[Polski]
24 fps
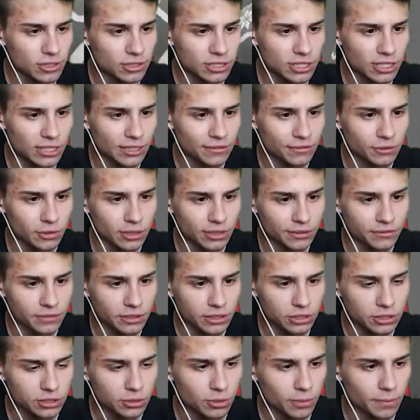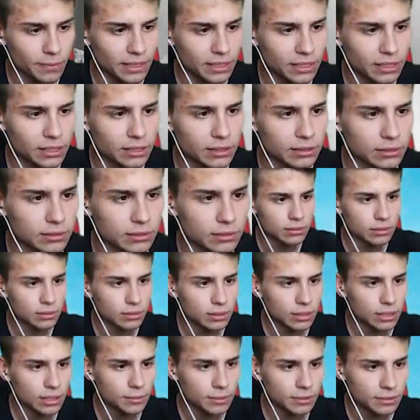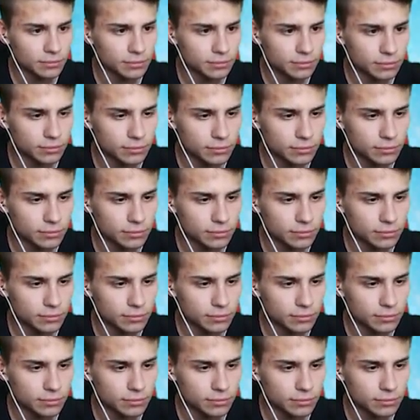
stąd się da w ogóle wyjść, chłopaki? Jakby...